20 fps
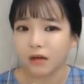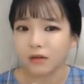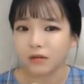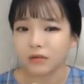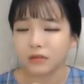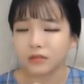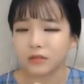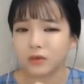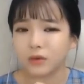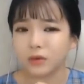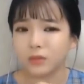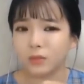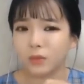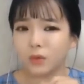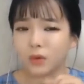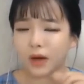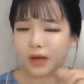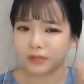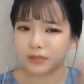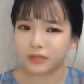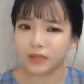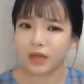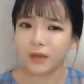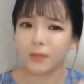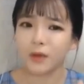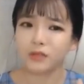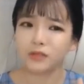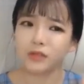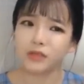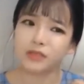그래서 뭐 같이
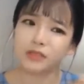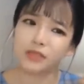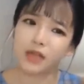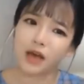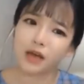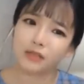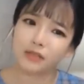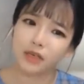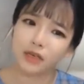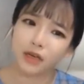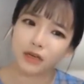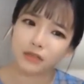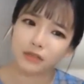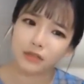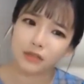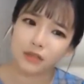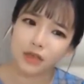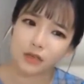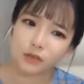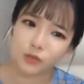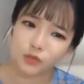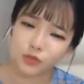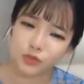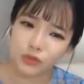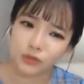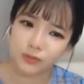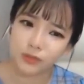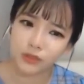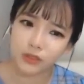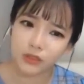살면서 이상한 생각들을 계속
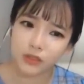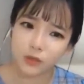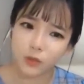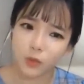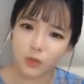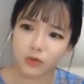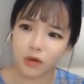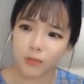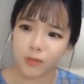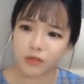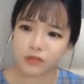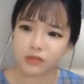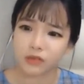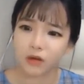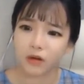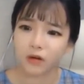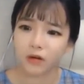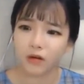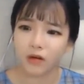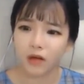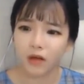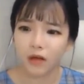주입시키고 그러면서